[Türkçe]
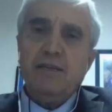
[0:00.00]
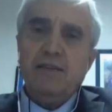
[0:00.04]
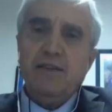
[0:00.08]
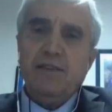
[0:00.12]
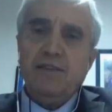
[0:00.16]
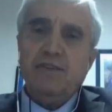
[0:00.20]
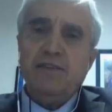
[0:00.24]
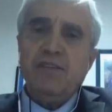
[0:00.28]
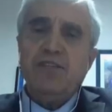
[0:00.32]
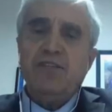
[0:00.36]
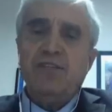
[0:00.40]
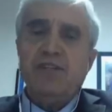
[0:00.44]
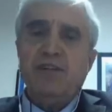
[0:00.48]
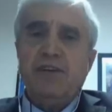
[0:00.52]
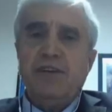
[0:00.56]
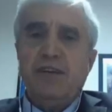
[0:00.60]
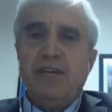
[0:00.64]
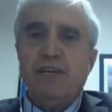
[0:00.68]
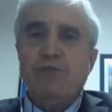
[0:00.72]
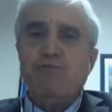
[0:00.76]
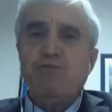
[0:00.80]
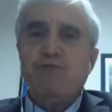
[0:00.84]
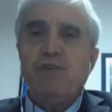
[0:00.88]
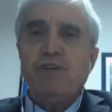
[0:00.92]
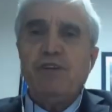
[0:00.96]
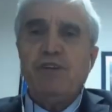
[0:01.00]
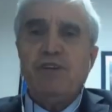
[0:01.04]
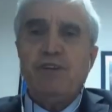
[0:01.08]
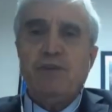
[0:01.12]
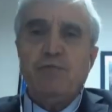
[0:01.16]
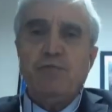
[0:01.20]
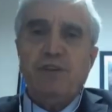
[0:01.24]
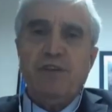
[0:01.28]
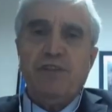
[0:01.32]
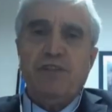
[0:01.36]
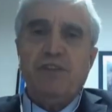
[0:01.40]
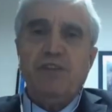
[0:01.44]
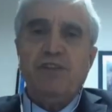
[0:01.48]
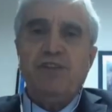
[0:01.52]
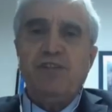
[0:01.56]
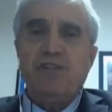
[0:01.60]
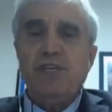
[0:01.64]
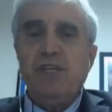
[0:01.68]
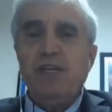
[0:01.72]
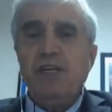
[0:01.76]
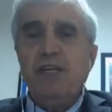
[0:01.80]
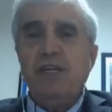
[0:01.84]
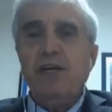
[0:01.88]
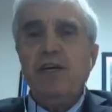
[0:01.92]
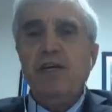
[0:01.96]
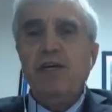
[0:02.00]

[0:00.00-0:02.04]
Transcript: İsveç'in NATO'ya girmesi için